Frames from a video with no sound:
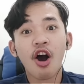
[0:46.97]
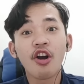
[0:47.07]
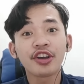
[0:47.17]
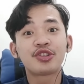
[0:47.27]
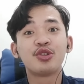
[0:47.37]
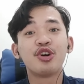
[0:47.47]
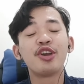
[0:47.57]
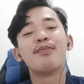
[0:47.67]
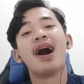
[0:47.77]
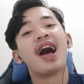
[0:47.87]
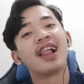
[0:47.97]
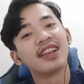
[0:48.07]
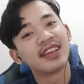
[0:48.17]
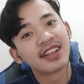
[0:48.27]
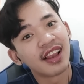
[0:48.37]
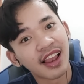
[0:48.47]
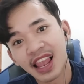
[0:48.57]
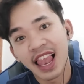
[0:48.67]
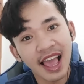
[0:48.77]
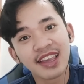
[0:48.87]
oke cuy, balik
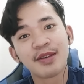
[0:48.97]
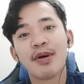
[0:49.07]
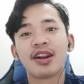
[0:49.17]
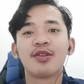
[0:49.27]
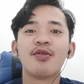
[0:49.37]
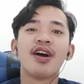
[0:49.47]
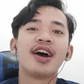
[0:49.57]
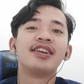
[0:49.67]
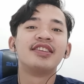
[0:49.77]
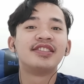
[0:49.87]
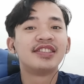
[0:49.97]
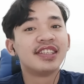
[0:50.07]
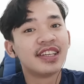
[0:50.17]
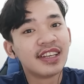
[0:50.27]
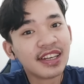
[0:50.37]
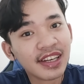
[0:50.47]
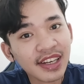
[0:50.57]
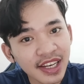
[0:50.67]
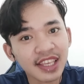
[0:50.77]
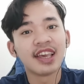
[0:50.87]
lagi bareng gue di
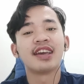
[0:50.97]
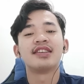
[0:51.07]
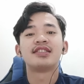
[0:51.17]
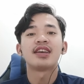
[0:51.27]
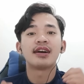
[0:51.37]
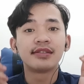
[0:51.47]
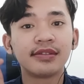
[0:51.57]
sini ya guys ya.